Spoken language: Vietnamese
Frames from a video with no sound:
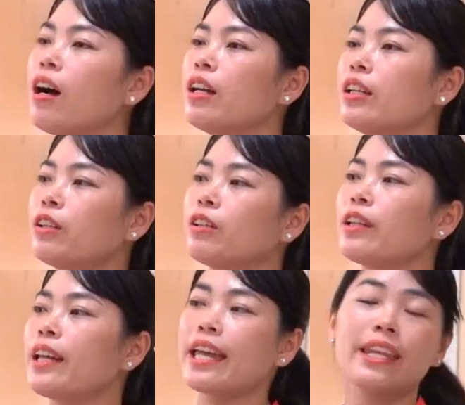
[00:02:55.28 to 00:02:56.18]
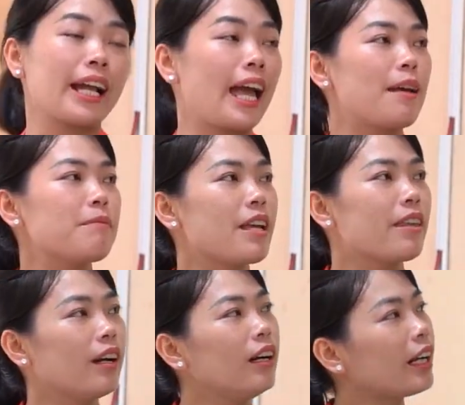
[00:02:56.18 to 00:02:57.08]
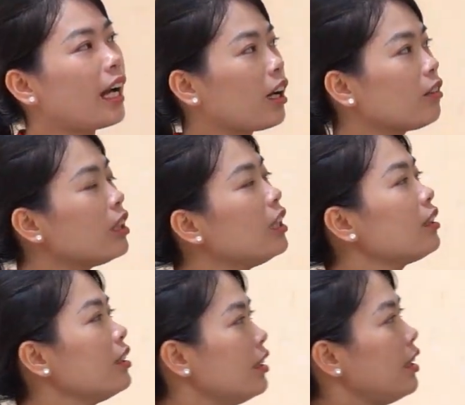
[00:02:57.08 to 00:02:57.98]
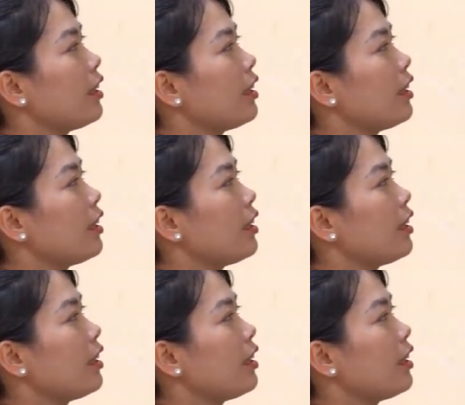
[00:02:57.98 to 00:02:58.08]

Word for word: này, dạy những bài học hay, những điều bổ ích.